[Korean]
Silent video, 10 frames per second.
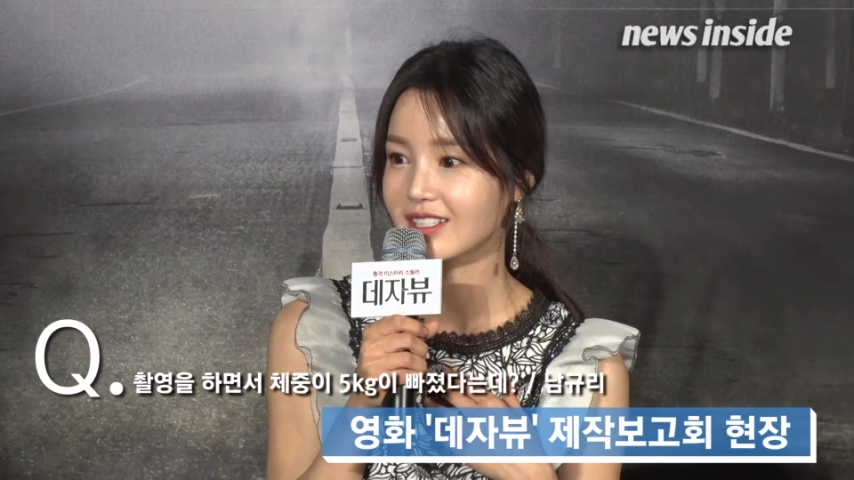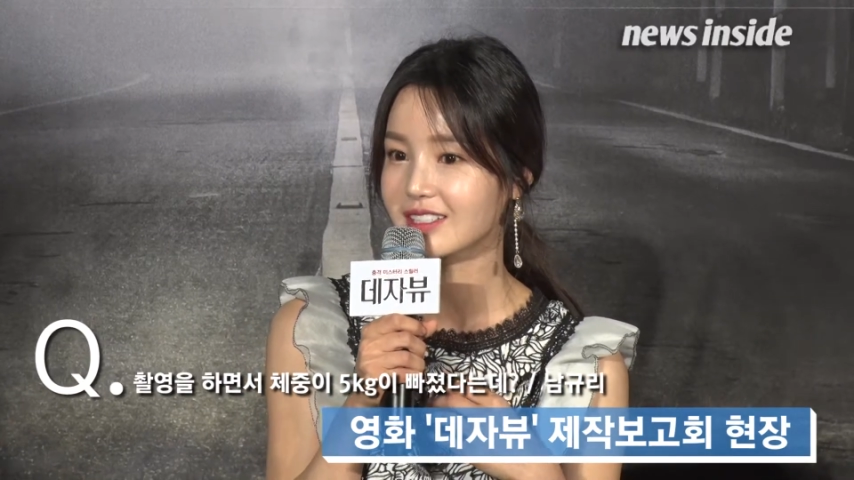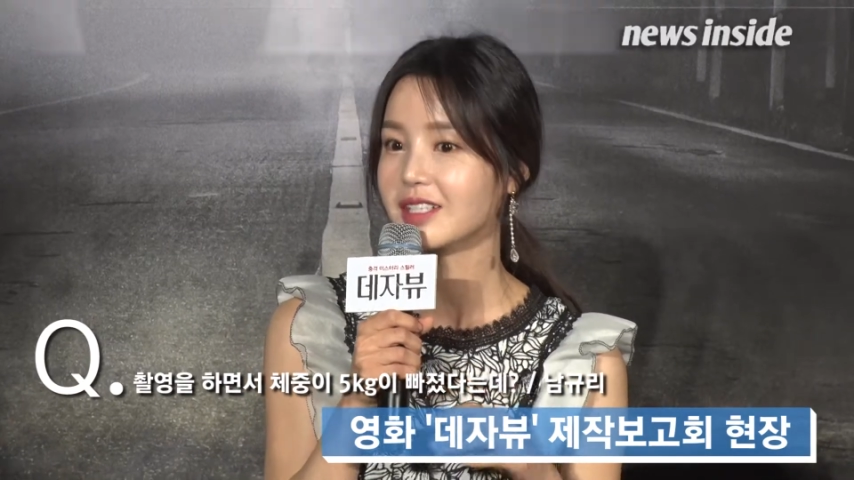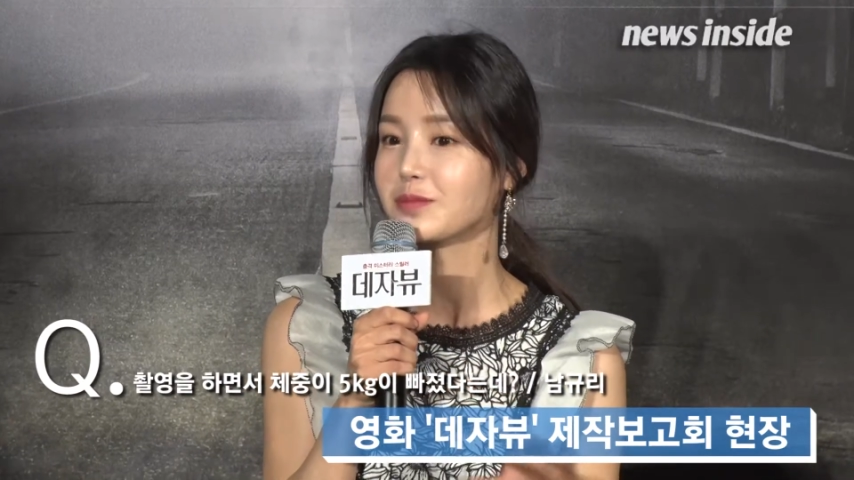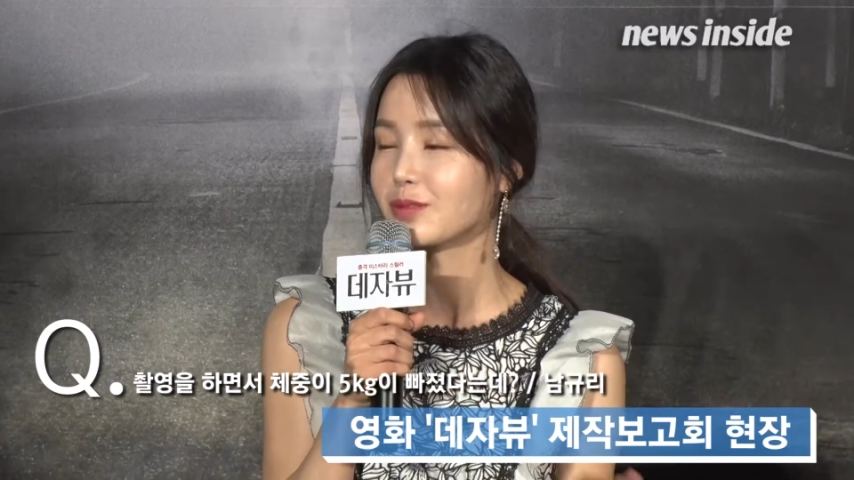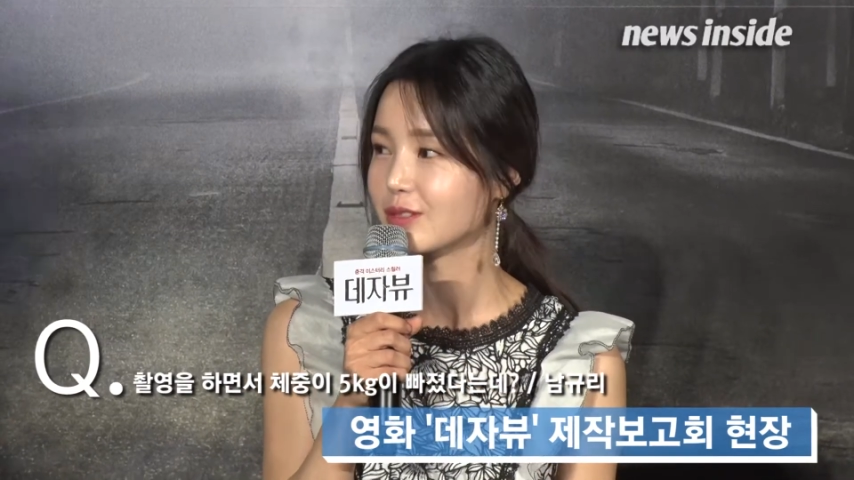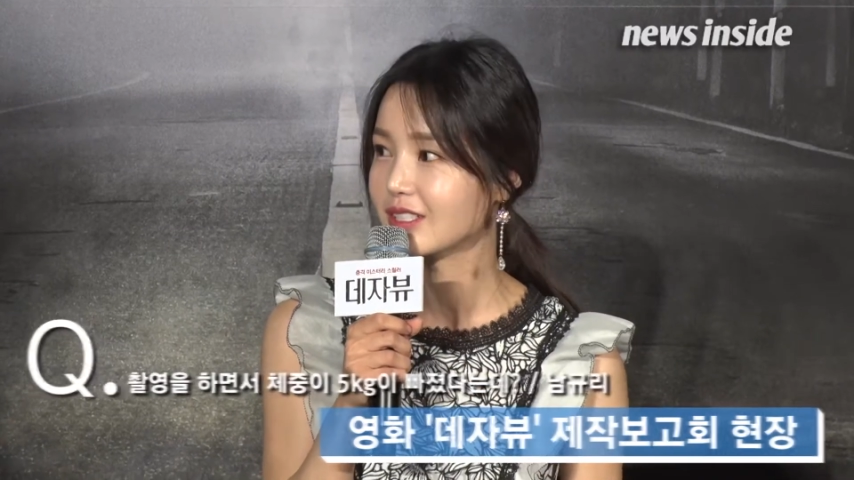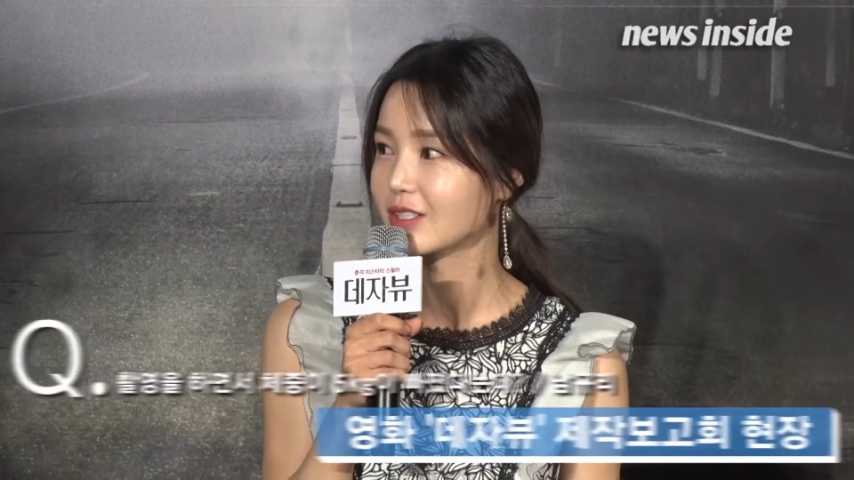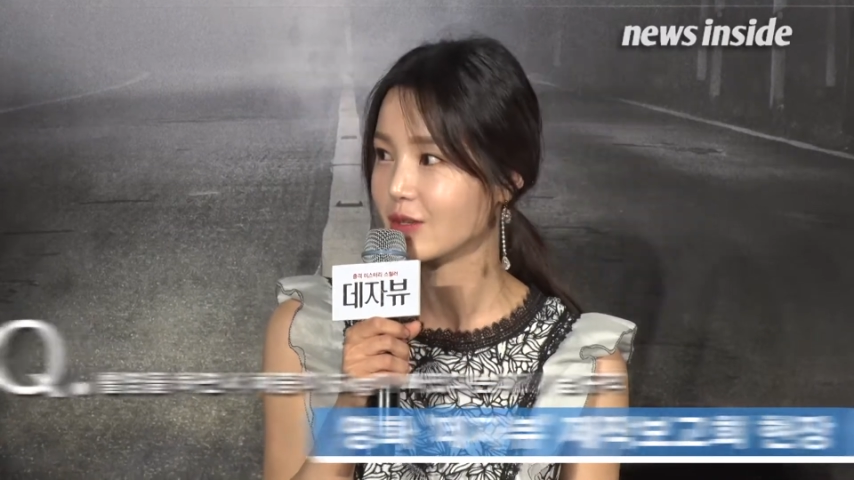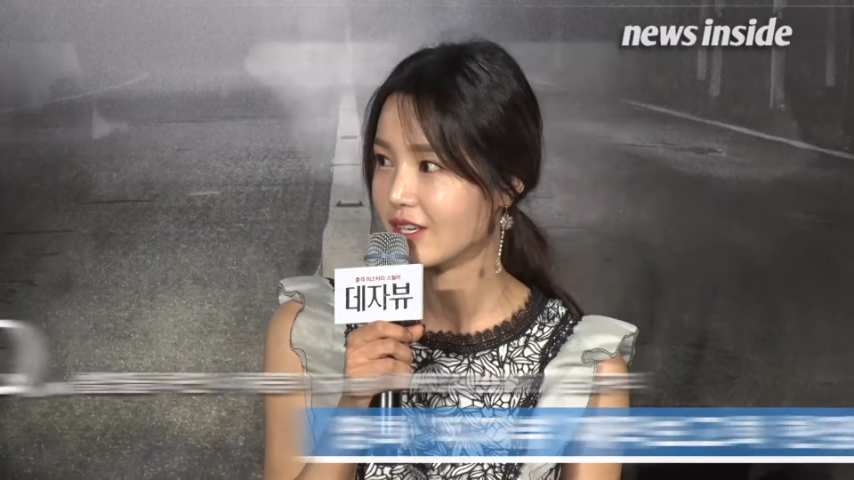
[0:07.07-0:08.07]
스태프분들이
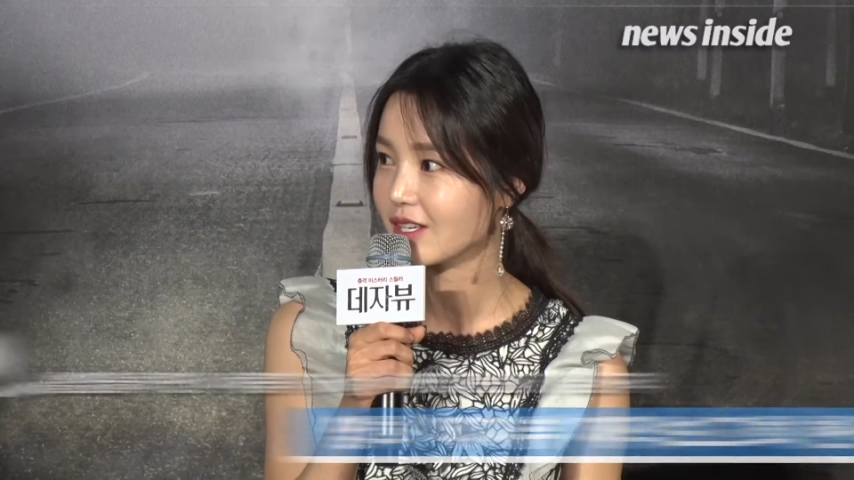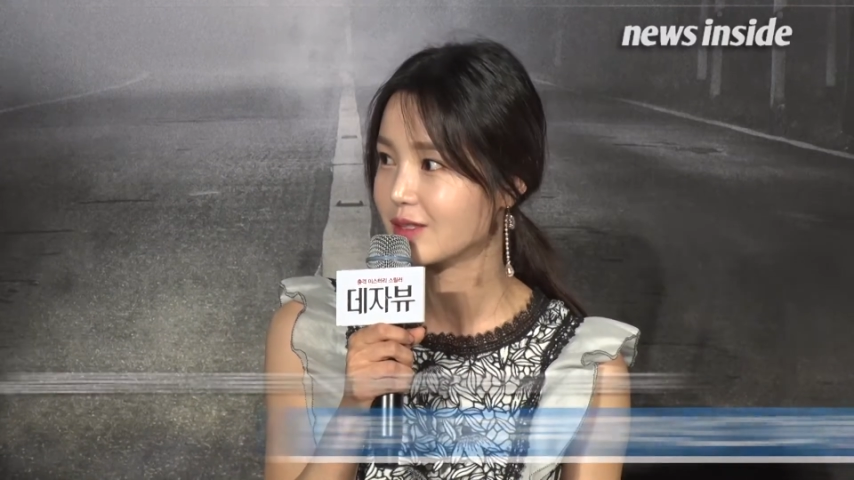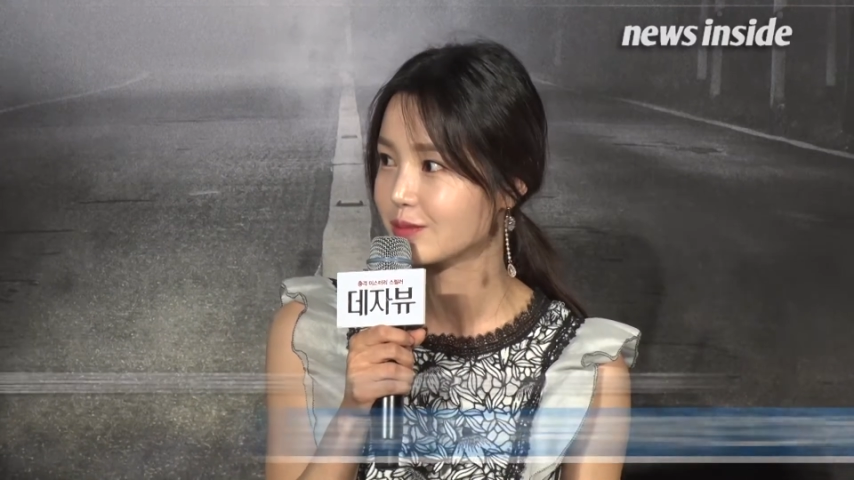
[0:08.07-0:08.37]
그렇게